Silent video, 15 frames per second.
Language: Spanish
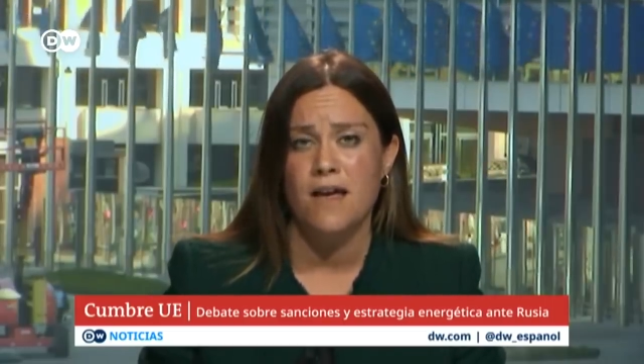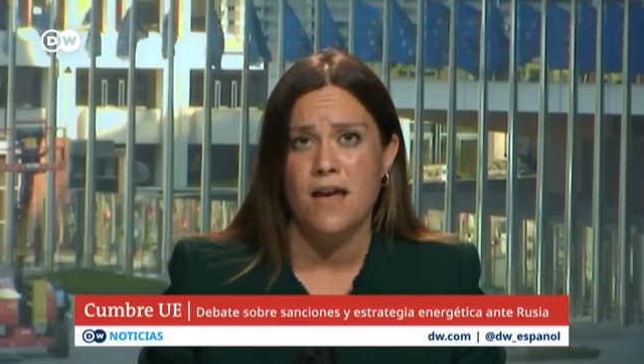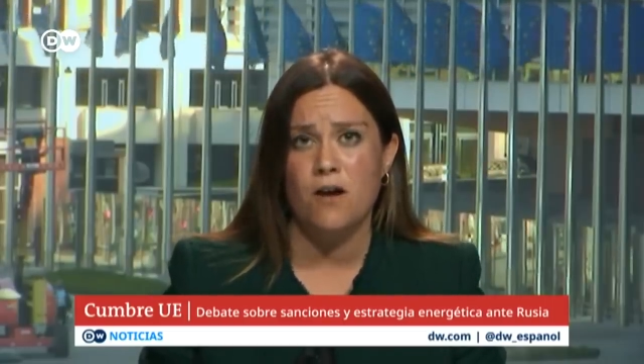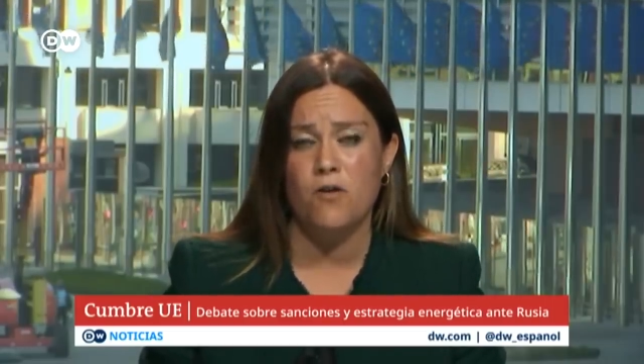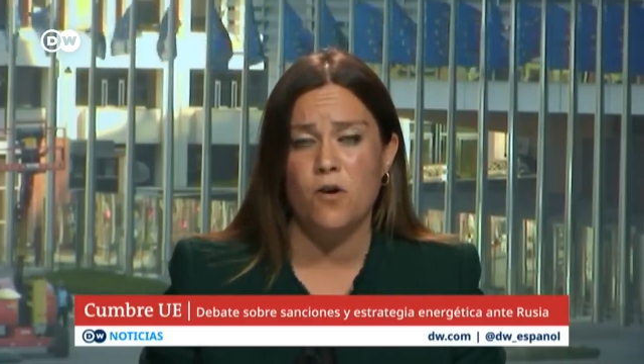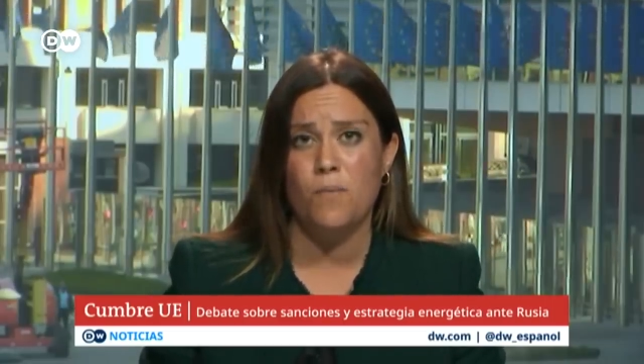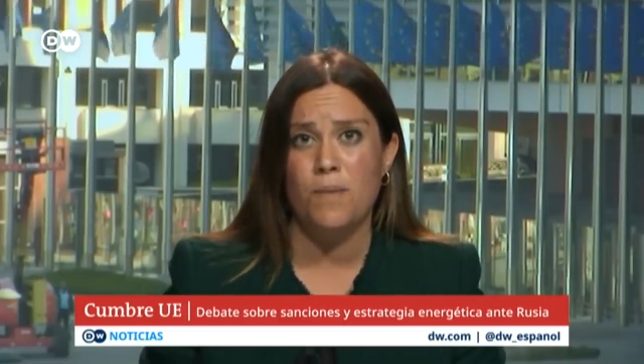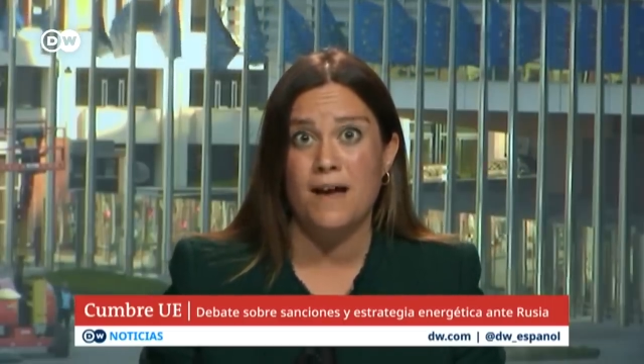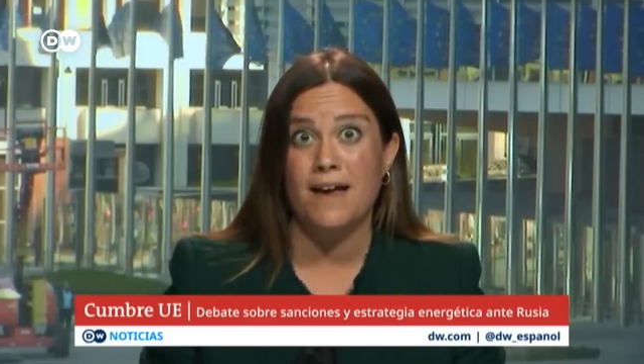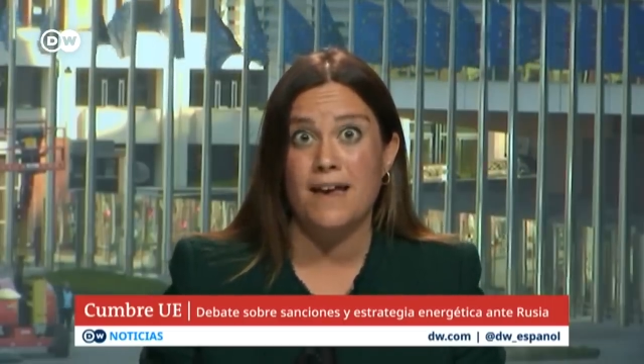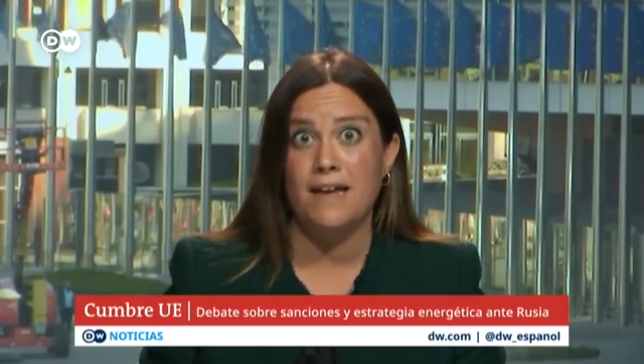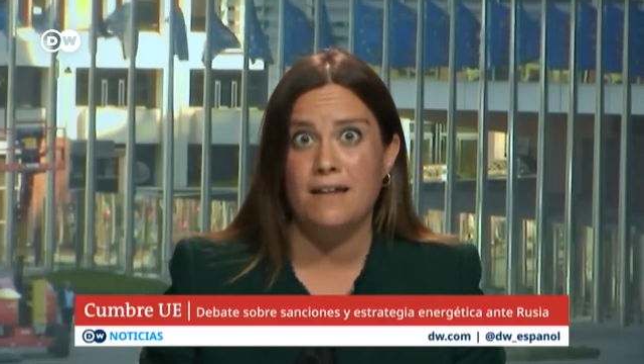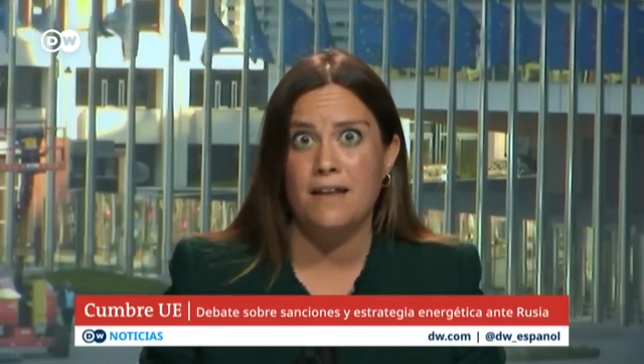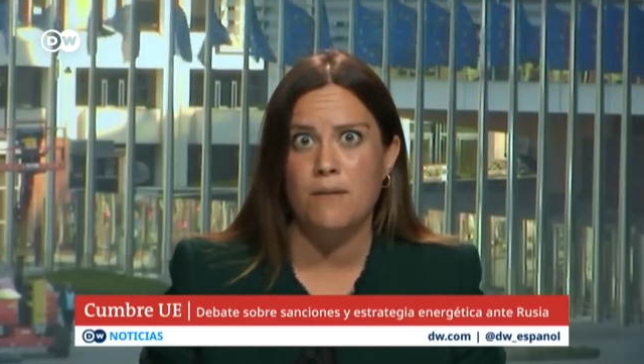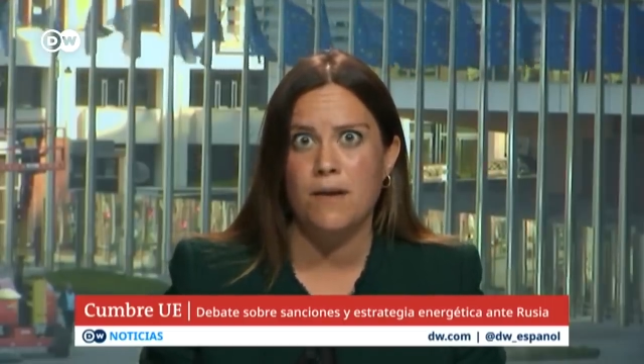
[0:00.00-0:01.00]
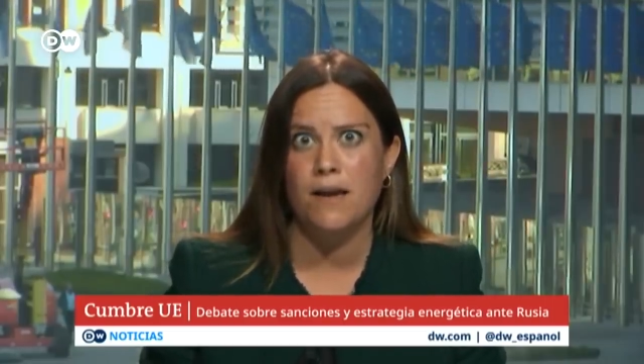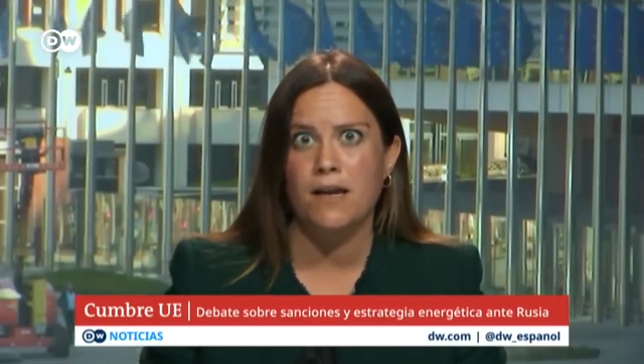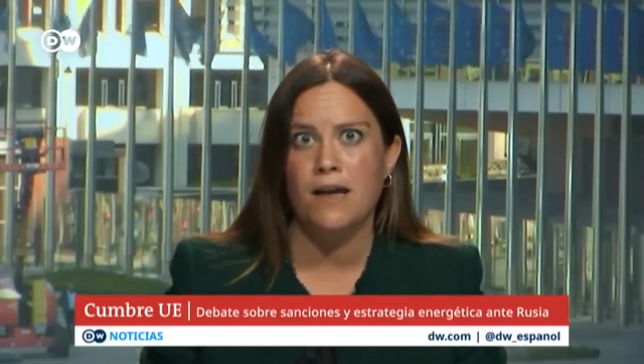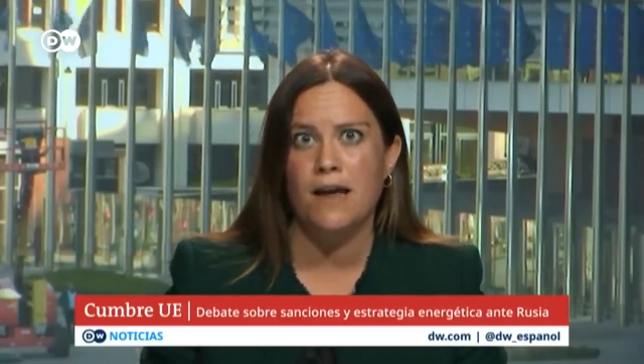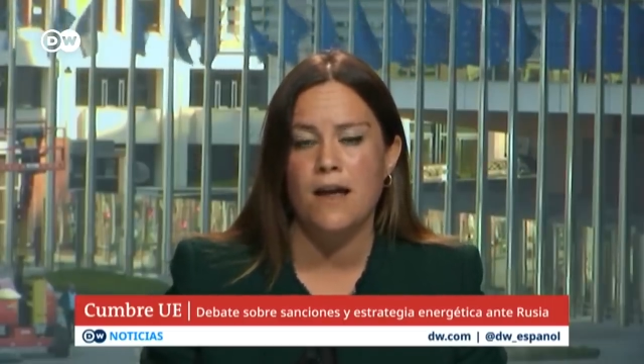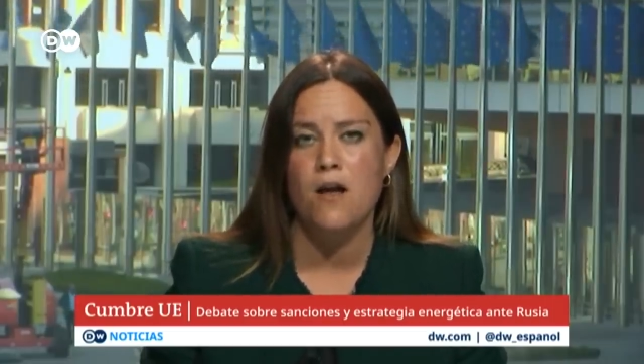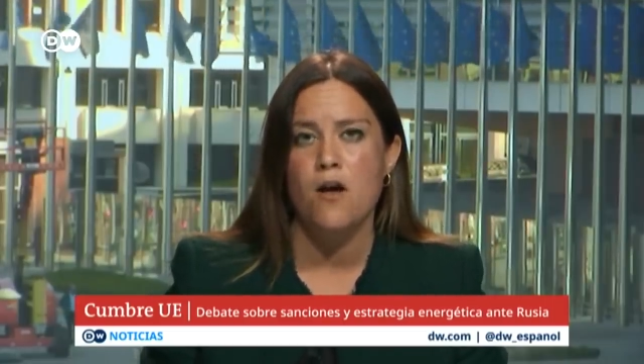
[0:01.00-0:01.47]
europea y temen
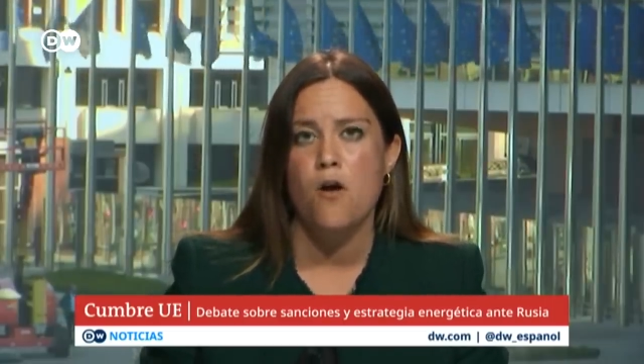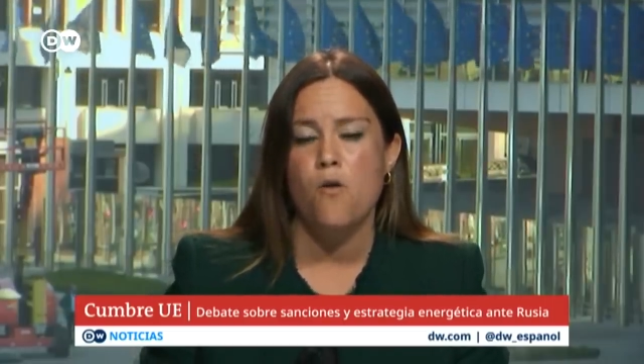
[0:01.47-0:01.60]
que